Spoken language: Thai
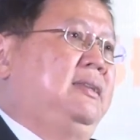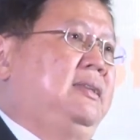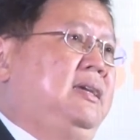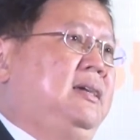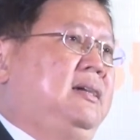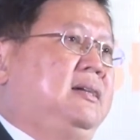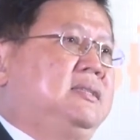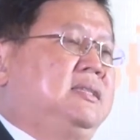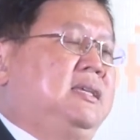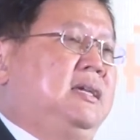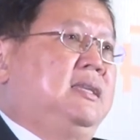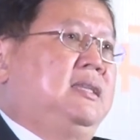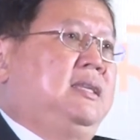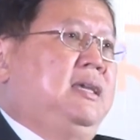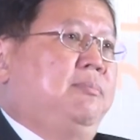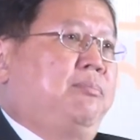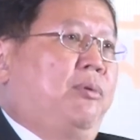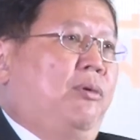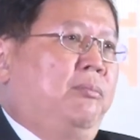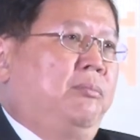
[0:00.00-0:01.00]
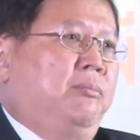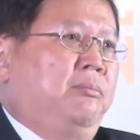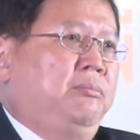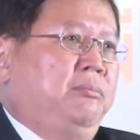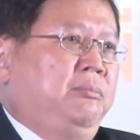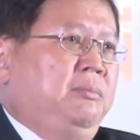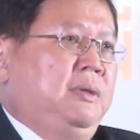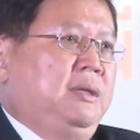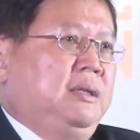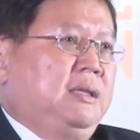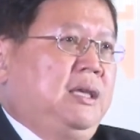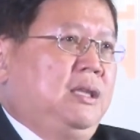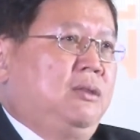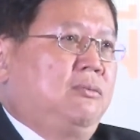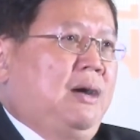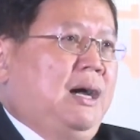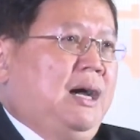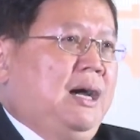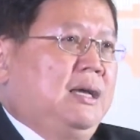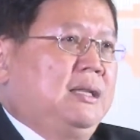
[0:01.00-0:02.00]
นี่คือสิ่งที่ผมคิด
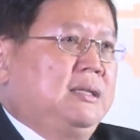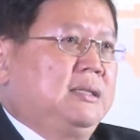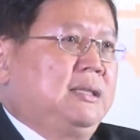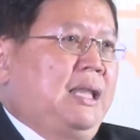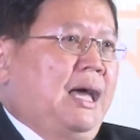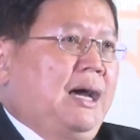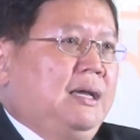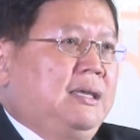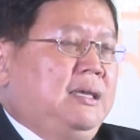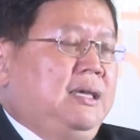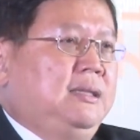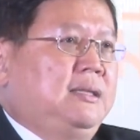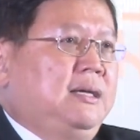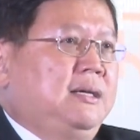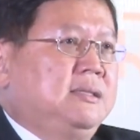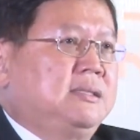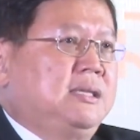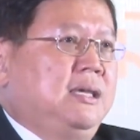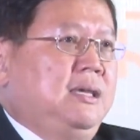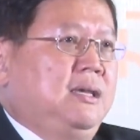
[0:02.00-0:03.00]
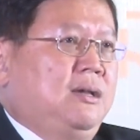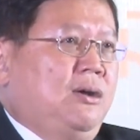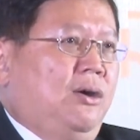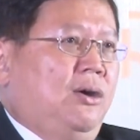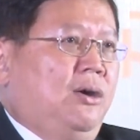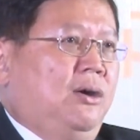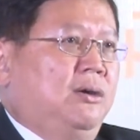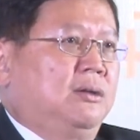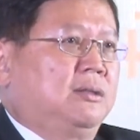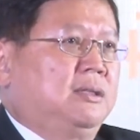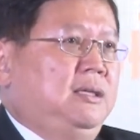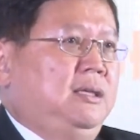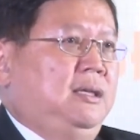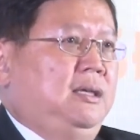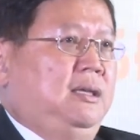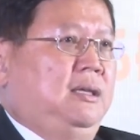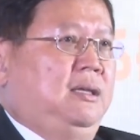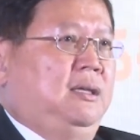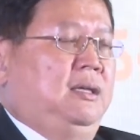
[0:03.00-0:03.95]
ว่าหลักคิดทั้ง 4 ข้อที่